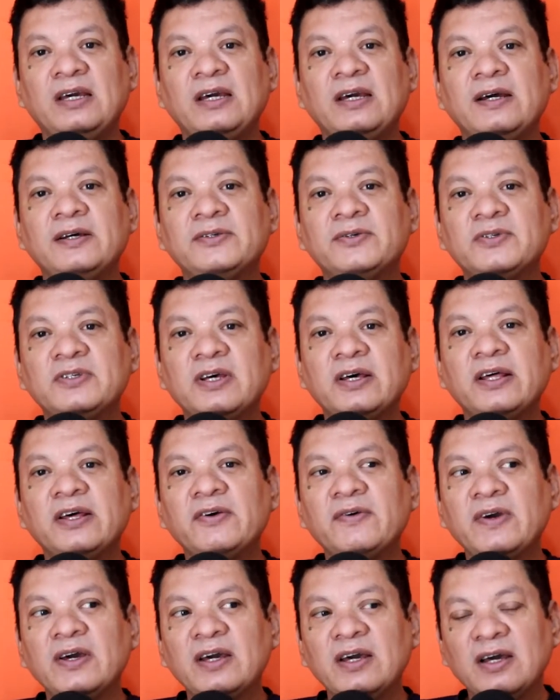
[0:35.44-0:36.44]
Eso se
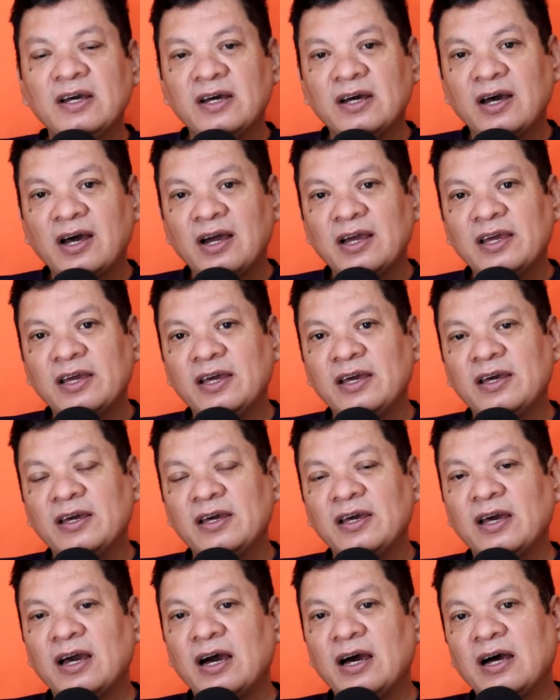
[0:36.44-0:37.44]
debe a
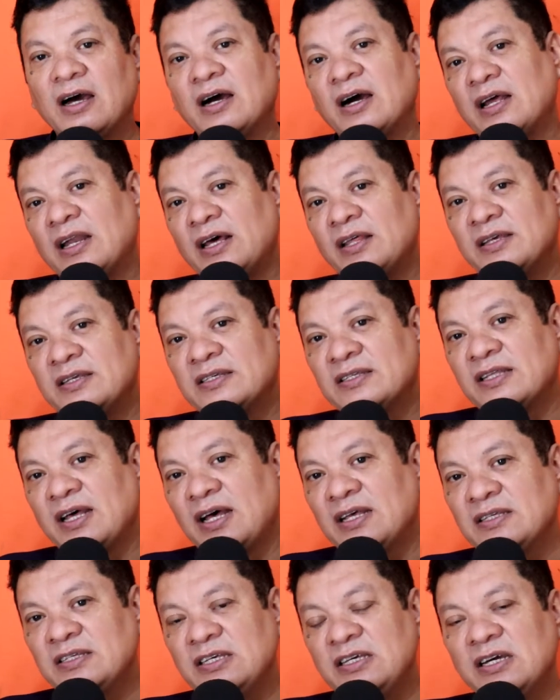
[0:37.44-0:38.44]
que a la
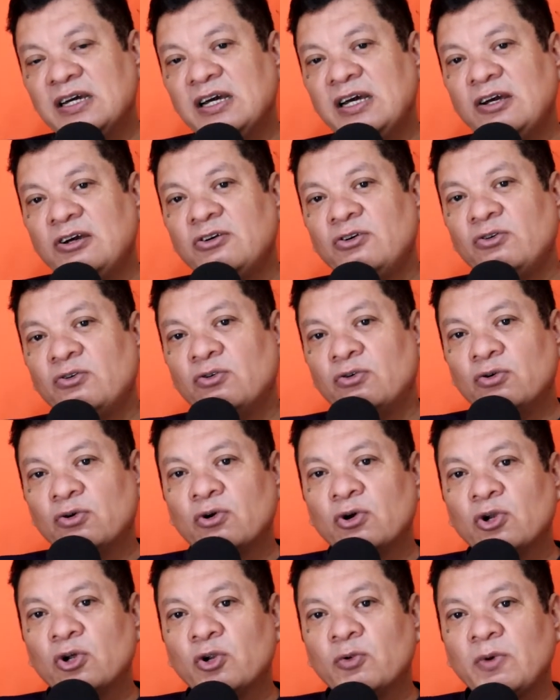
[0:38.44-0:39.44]
distancia un
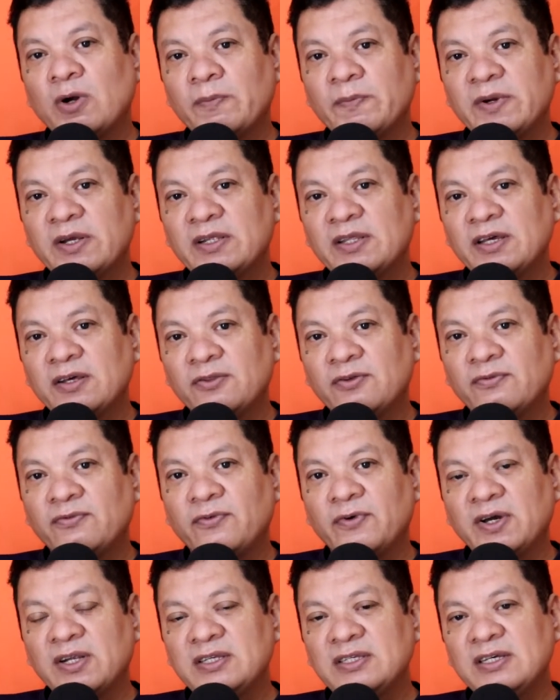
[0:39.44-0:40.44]
color va perdiendo
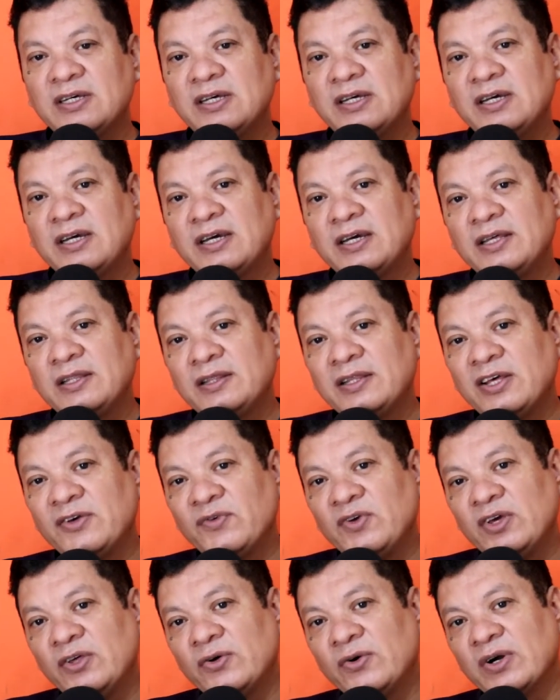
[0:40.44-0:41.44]
fuerza
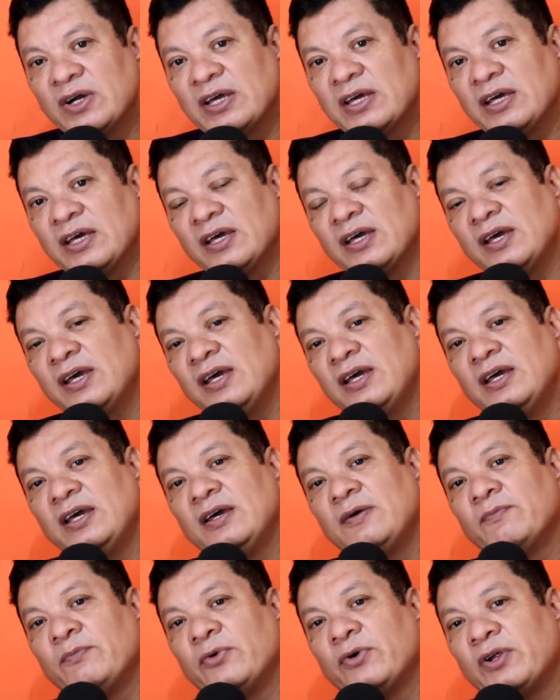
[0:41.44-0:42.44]
debido a que,
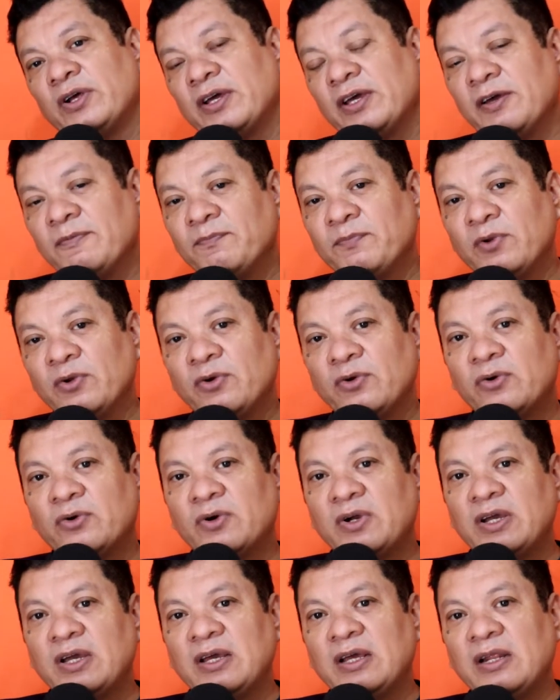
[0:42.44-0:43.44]
por ejemplo,
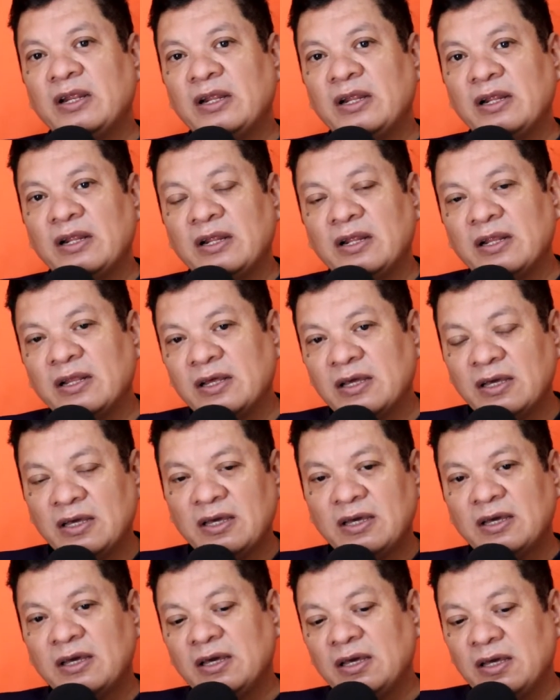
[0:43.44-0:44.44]
eh,
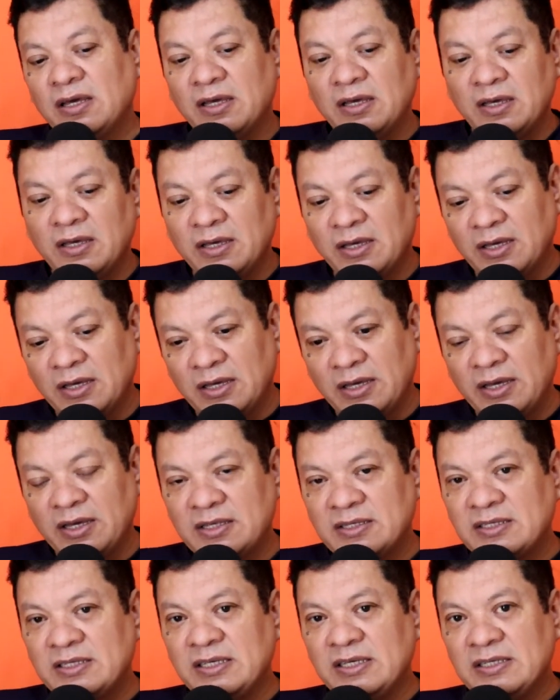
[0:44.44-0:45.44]

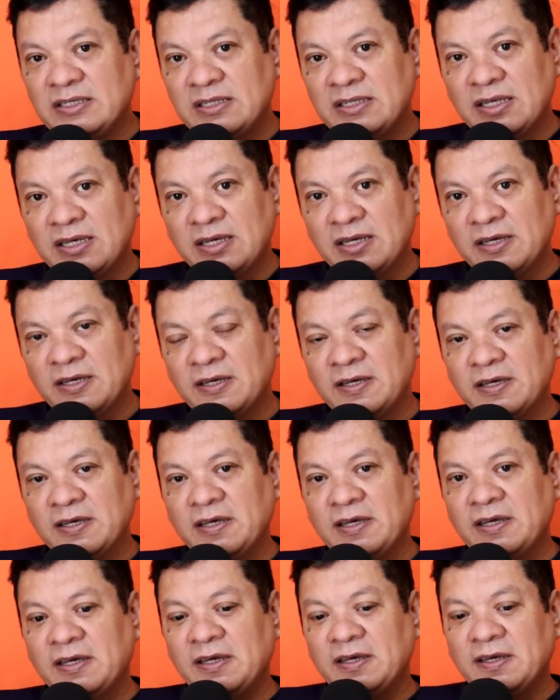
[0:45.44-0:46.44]
existe
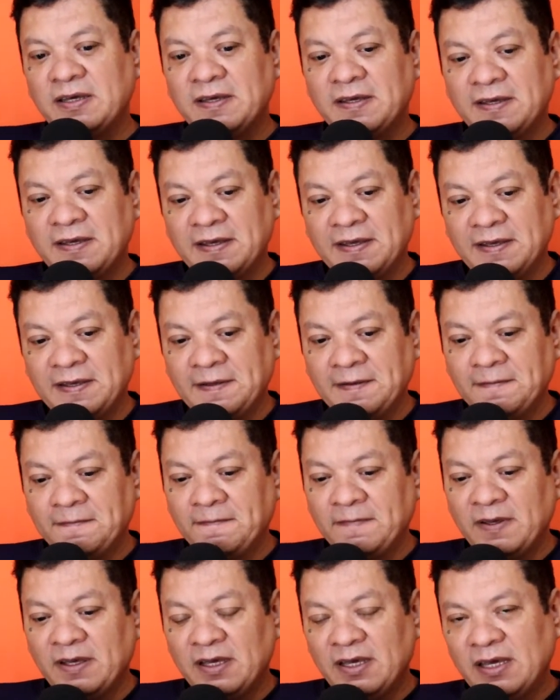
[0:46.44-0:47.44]
eh,
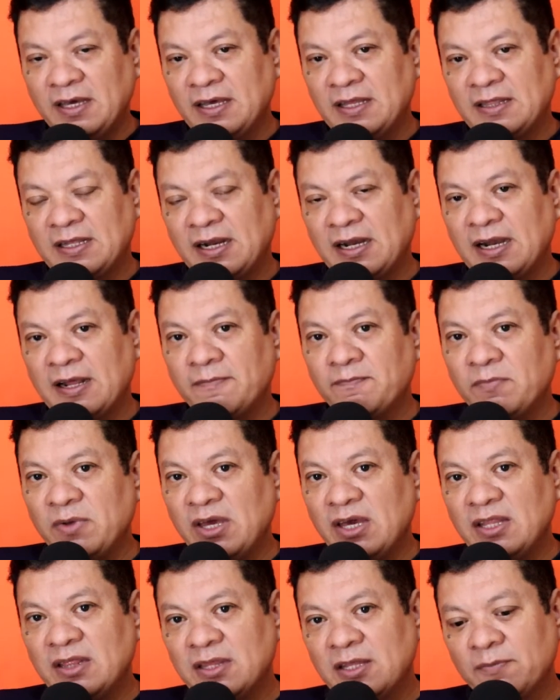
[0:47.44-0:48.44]
entre el
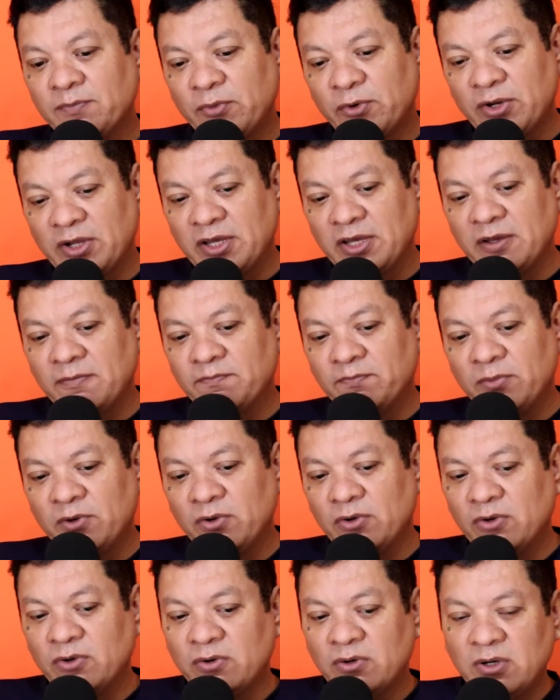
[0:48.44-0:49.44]
ambiente, por
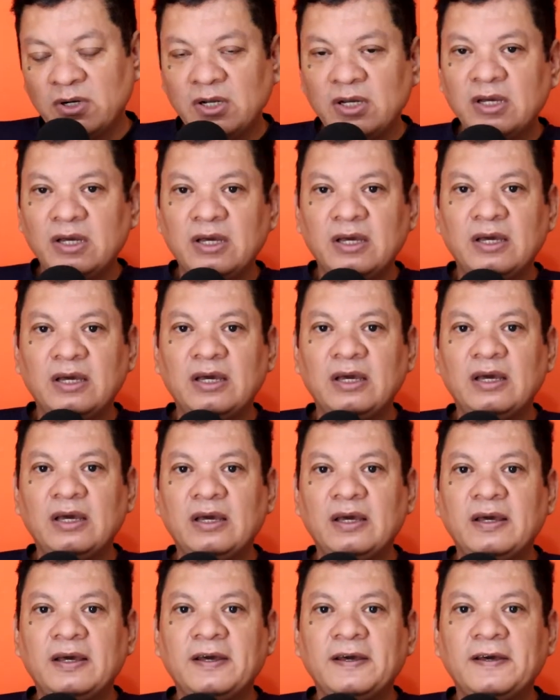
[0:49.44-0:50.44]
ejemplo,
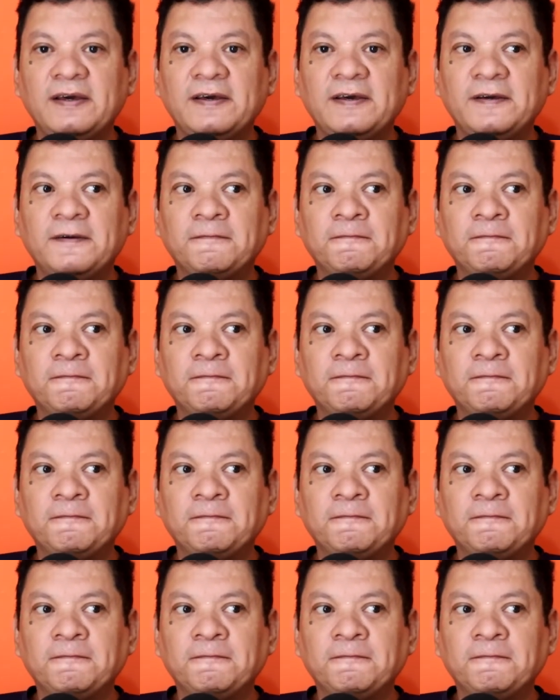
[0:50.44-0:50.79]
eh,